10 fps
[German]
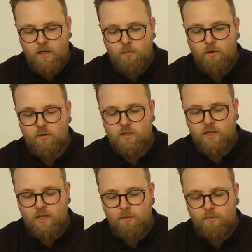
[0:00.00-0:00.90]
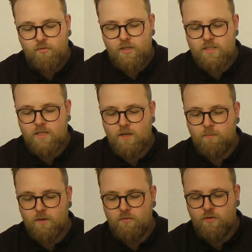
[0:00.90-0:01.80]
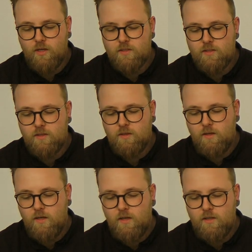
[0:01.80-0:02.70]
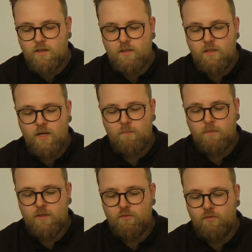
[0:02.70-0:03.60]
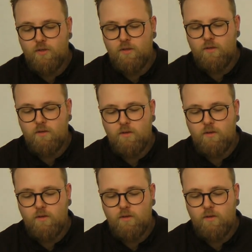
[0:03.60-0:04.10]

Im Entree befand sich ein Briefkasten, in den nie ein Brief fiel